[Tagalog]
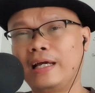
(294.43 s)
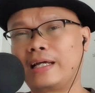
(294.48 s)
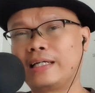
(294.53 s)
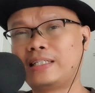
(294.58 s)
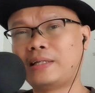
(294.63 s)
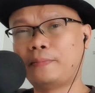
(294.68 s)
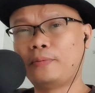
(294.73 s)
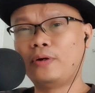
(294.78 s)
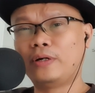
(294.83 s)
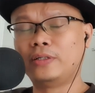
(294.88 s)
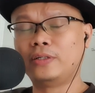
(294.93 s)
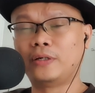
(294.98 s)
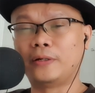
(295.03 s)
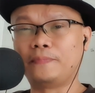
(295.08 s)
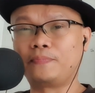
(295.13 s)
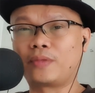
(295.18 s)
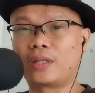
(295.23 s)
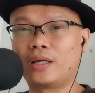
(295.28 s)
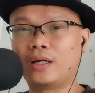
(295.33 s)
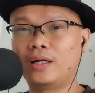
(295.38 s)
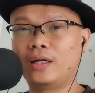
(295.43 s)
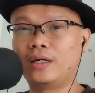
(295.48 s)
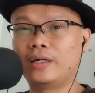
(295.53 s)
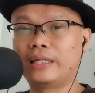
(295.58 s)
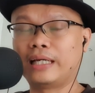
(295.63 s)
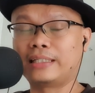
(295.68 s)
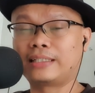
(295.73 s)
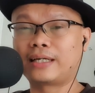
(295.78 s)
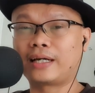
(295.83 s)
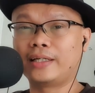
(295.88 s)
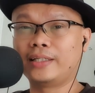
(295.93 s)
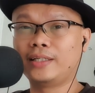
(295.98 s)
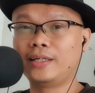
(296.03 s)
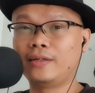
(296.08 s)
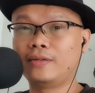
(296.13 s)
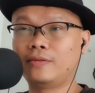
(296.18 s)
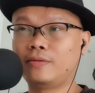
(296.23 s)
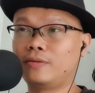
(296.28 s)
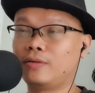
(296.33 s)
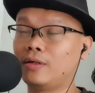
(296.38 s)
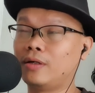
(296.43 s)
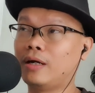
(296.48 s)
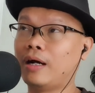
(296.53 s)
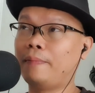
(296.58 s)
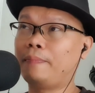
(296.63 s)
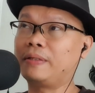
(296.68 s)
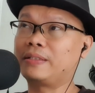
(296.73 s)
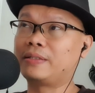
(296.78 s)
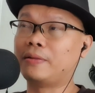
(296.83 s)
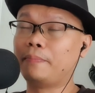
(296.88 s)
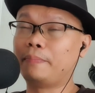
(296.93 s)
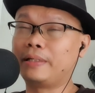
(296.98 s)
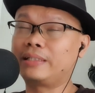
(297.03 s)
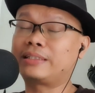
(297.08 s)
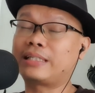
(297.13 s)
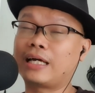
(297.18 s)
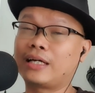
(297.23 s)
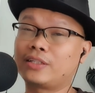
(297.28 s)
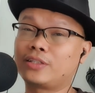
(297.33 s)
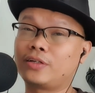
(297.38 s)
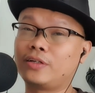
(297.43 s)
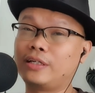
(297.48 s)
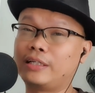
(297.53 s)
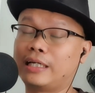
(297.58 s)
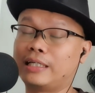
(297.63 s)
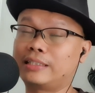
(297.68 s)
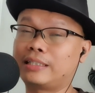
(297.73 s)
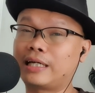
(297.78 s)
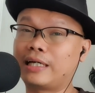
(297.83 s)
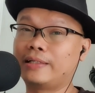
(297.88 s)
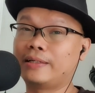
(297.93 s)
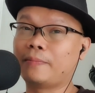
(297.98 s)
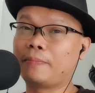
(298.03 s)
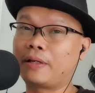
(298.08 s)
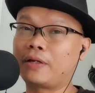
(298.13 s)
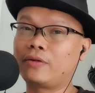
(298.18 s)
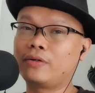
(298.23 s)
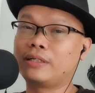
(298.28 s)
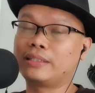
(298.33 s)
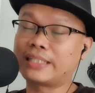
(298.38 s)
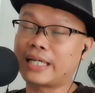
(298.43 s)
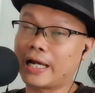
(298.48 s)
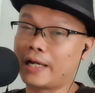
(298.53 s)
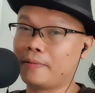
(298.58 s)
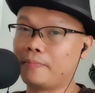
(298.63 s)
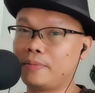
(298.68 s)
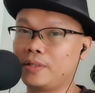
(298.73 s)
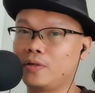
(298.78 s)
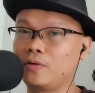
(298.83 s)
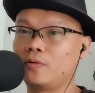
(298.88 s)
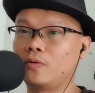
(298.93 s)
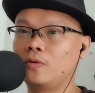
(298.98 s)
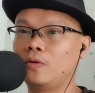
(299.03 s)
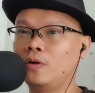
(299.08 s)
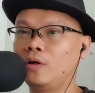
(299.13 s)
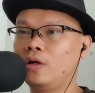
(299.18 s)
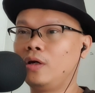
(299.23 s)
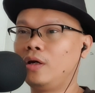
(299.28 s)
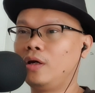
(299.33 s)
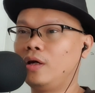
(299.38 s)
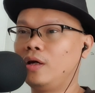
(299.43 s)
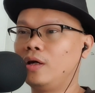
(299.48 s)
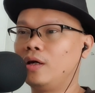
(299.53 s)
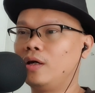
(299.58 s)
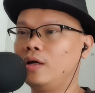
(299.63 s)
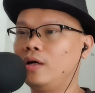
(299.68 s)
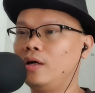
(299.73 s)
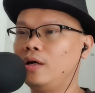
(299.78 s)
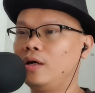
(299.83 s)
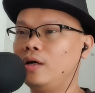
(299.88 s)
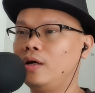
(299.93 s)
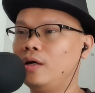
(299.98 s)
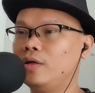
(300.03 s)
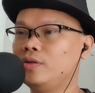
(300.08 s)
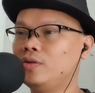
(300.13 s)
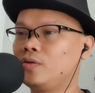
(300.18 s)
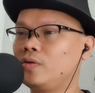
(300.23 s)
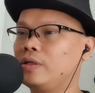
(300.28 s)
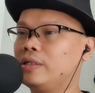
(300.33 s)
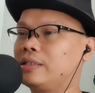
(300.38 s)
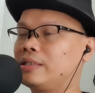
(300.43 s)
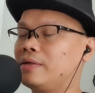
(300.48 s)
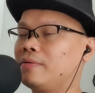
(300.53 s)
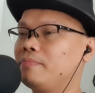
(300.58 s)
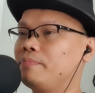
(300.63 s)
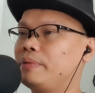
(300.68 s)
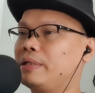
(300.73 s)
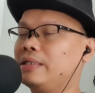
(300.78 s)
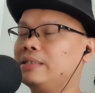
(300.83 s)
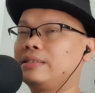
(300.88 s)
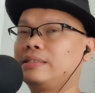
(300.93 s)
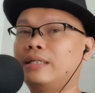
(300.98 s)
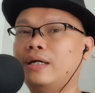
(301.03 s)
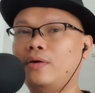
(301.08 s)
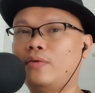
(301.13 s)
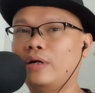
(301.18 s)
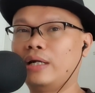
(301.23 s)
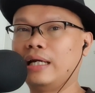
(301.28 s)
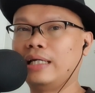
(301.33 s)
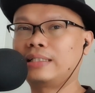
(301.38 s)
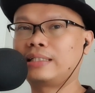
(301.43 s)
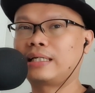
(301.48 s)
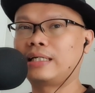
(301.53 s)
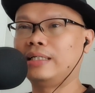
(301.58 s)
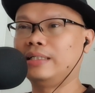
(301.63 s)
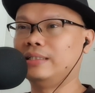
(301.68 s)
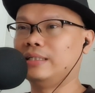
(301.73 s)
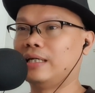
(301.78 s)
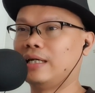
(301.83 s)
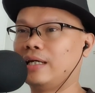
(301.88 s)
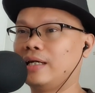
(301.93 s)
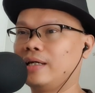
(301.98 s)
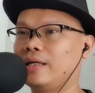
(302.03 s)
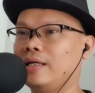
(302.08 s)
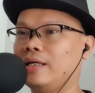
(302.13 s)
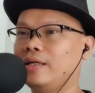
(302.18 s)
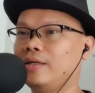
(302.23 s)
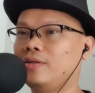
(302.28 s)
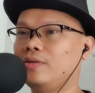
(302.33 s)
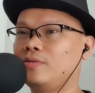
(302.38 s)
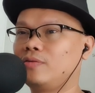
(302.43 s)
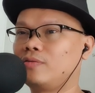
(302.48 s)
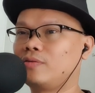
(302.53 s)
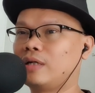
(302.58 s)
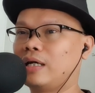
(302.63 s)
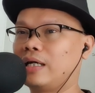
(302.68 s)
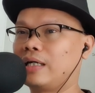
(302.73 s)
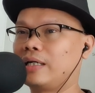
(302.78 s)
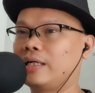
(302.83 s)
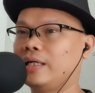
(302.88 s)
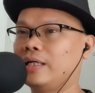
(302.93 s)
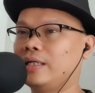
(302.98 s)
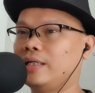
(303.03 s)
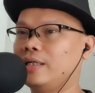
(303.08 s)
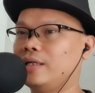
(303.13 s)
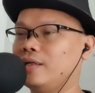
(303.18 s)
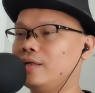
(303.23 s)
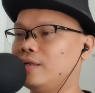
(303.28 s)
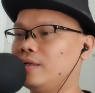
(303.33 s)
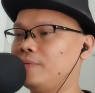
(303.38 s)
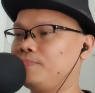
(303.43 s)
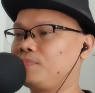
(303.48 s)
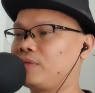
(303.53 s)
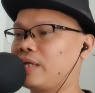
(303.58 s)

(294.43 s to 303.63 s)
Kasi po ano, uh, nasa kanya yung apat na belt actually nasa kanya pero yung isa IBO. Uh, ah, yung isang belt na wala sa kanya eh yung na kay uh,